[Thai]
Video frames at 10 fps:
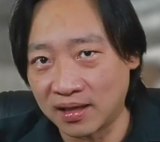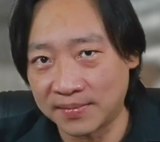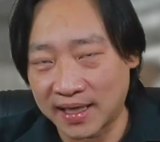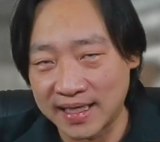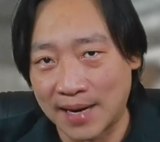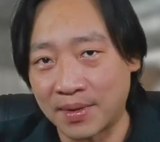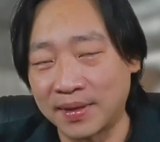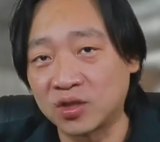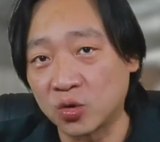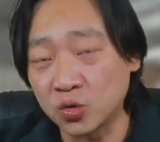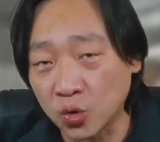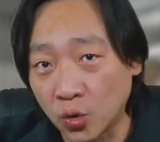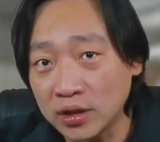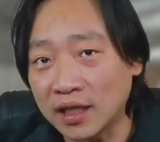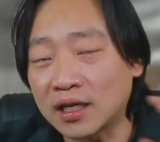เริ่มขยับมาเป็น
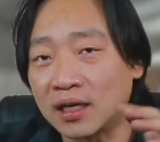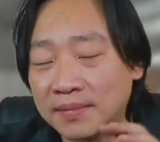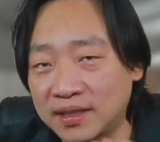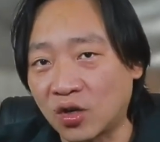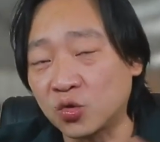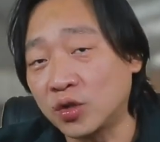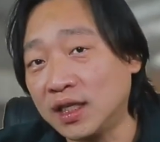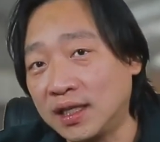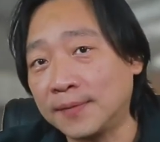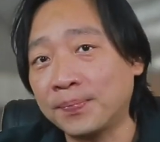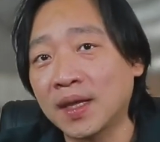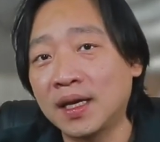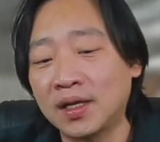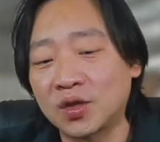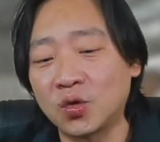2.0 แล้วก็มี
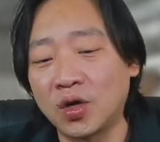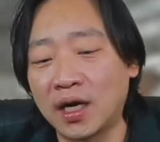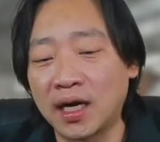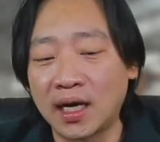2.1 ตัว